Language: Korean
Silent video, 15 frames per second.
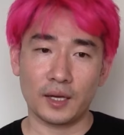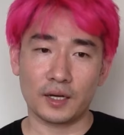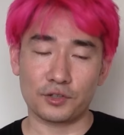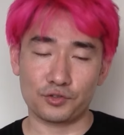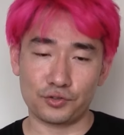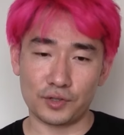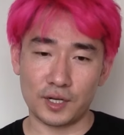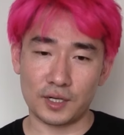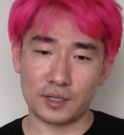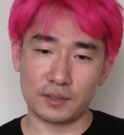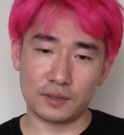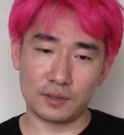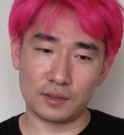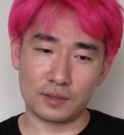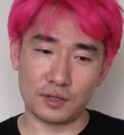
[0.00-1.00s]
그러니까
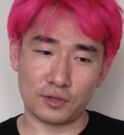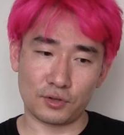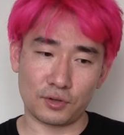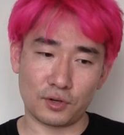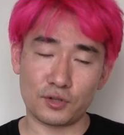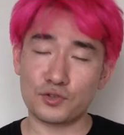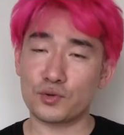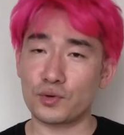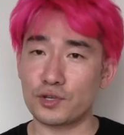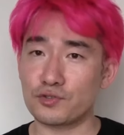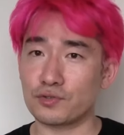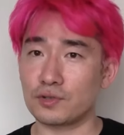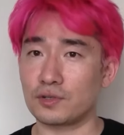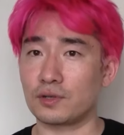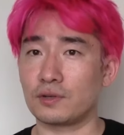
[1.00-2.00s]
중앙에서
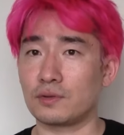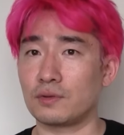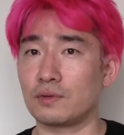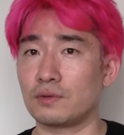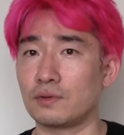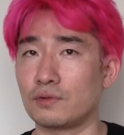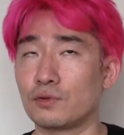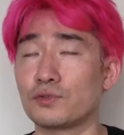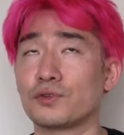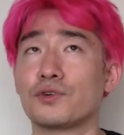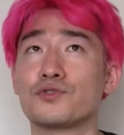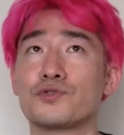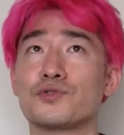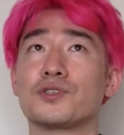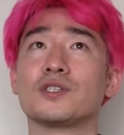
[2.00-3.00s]
컨트롤해주는 그런 소스
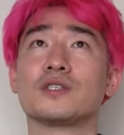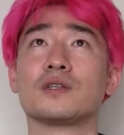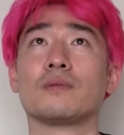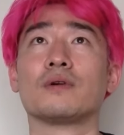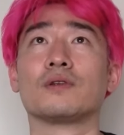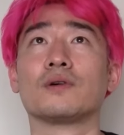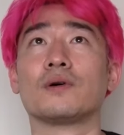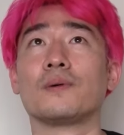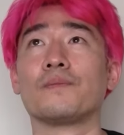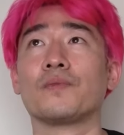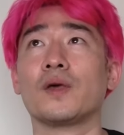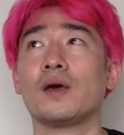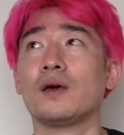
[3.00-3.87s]
컨트롤 시스템에서